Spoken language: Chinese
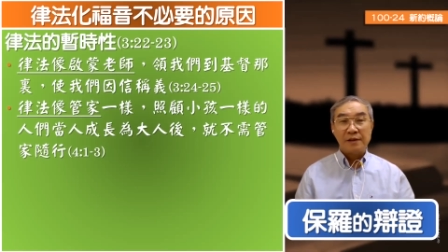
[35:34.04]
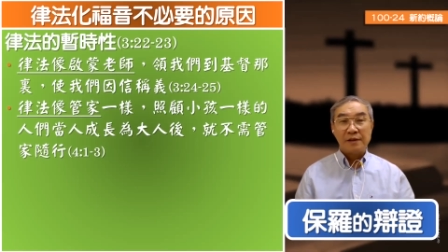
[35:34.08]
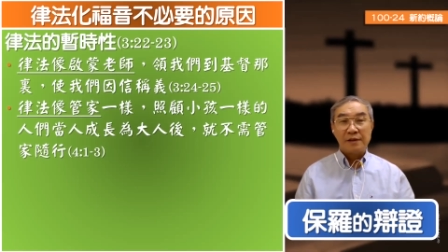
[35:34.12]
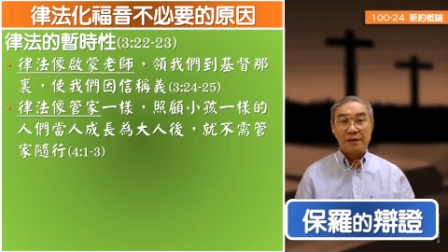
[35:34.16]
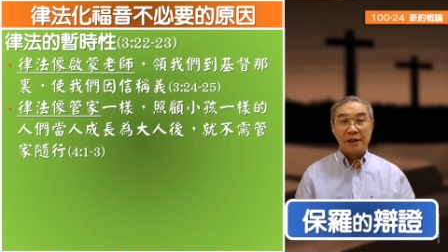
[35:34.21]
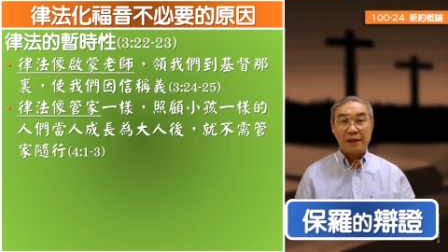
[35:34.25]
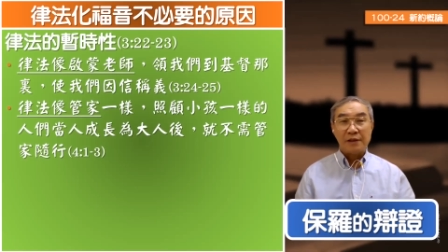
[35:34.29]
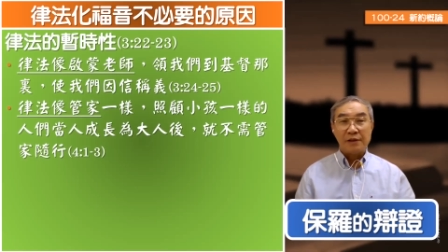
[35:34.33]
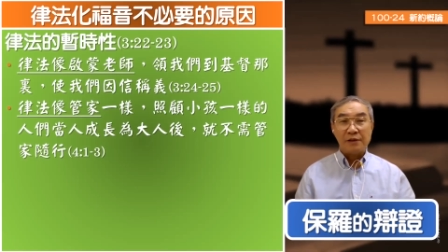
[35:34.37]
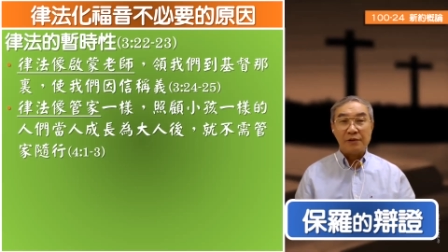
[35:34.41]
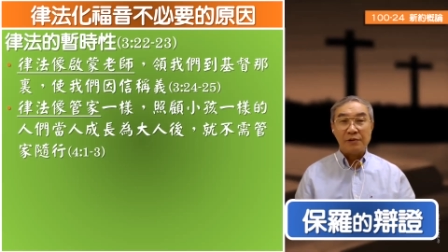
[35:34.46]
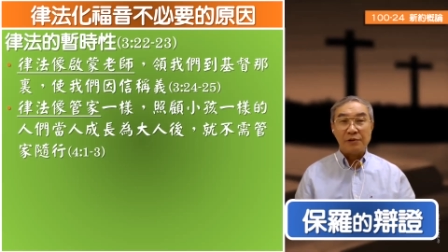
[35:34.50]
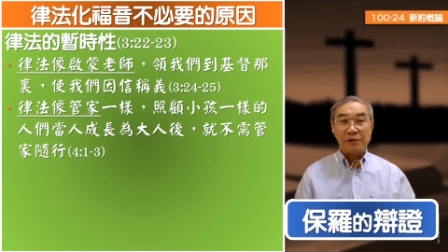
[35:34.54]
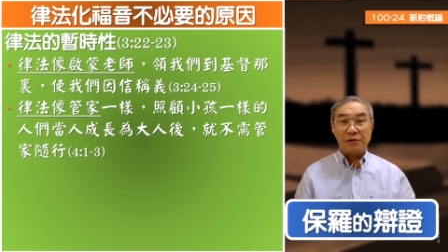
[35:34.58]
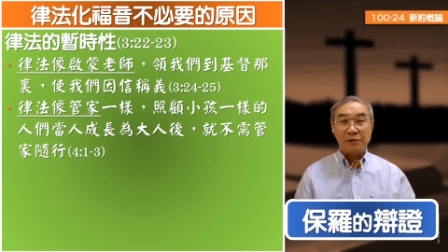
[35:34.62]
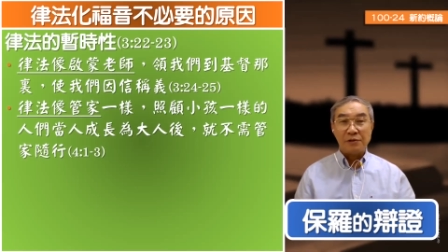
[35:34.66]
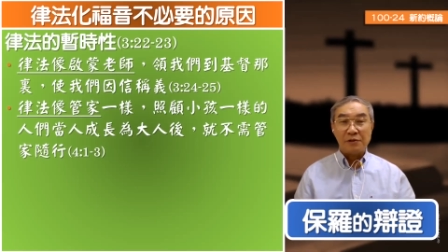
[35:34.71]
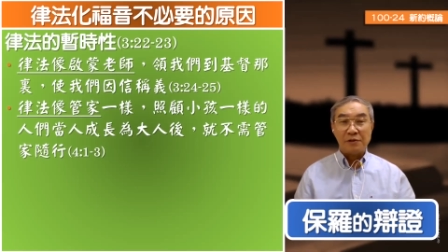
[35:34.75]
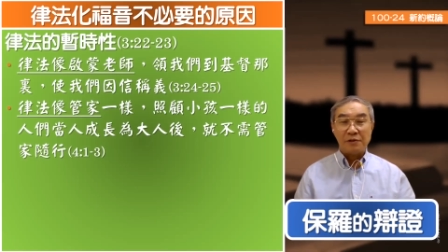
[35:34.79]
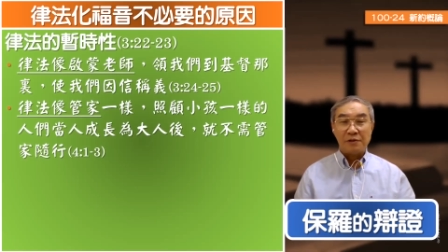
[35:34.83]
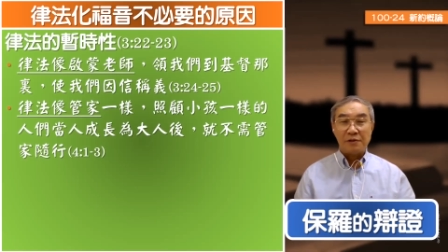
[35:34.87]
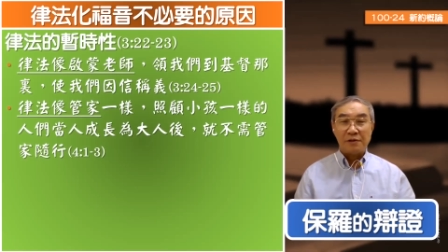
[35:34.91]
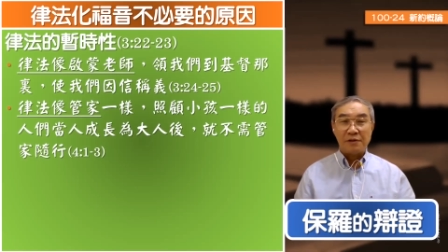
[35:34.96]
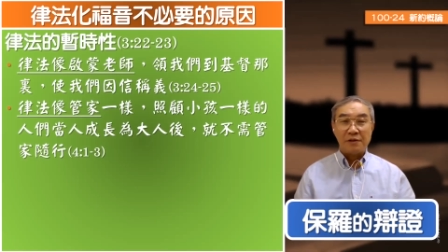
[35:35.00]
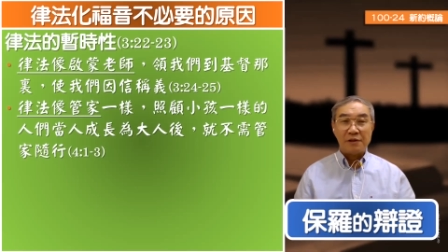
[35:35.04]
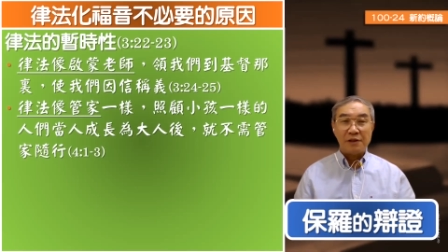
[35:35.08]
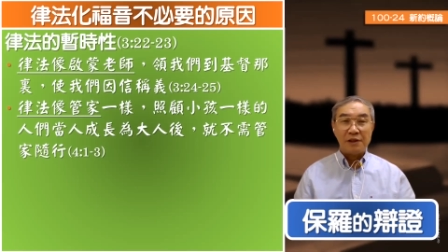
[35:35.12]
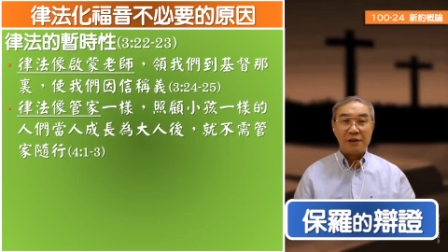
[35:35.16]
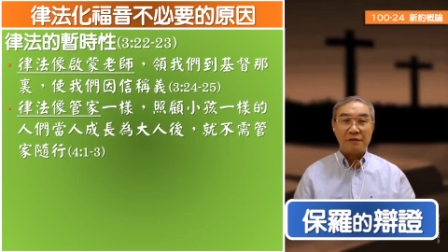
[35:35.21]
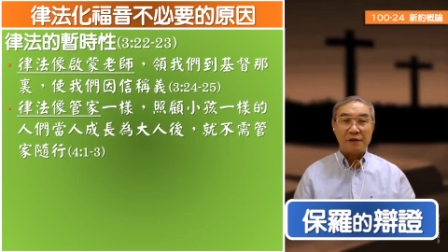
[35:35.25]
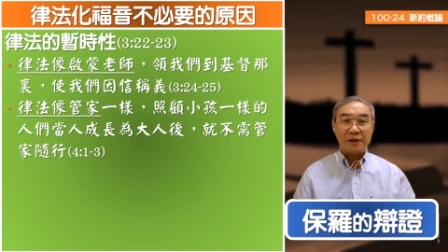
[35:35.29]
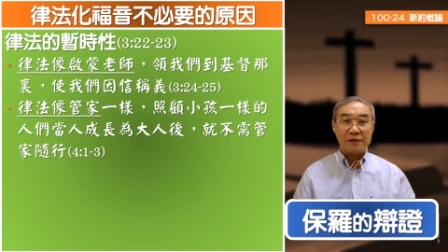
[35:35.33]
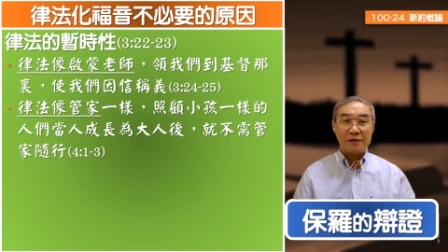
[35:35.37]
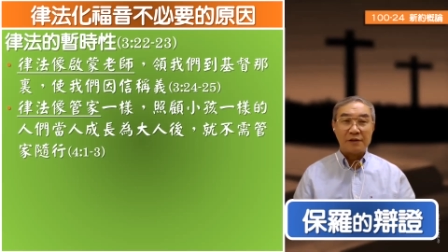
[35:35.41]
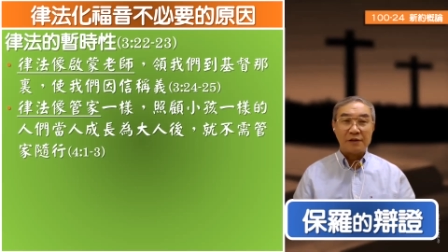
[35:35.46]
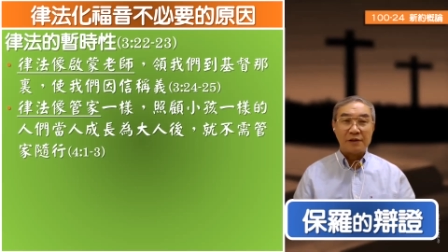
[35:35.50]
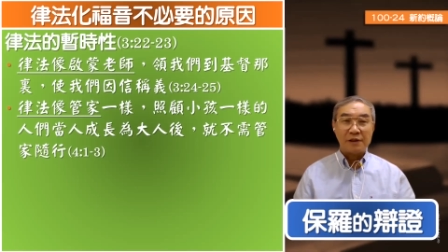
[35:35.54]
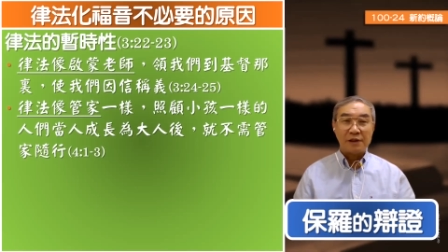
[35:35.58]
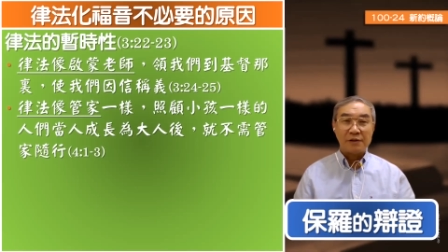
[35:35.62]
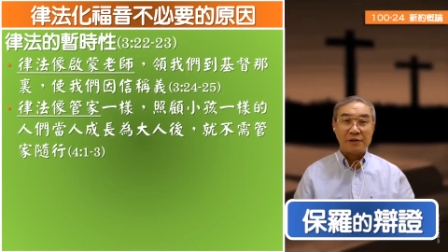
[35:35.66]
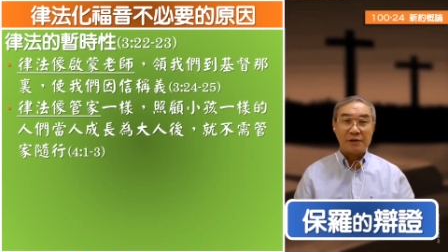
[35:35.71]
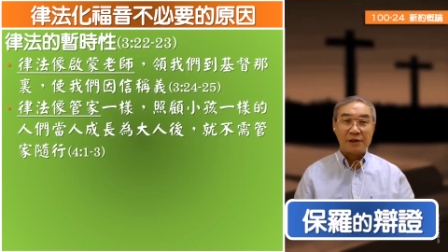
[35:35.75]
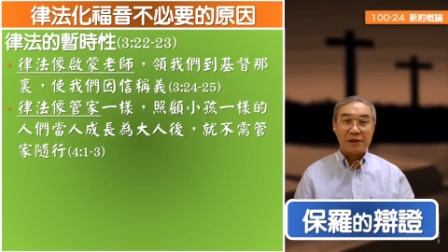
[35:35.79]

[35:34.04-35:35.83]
他也有举立法际上就